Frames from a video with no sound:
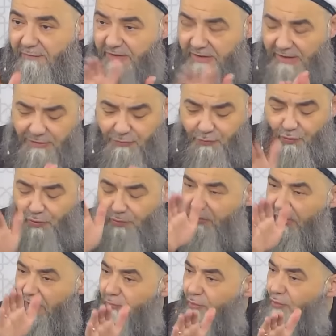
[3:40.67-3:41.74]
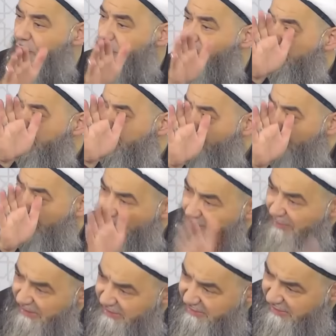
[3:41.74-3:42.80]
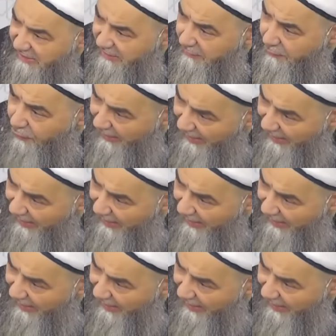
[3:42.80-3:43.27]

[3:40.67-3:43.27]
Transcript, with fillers: Finans kurumuna bunu koyabilirsin,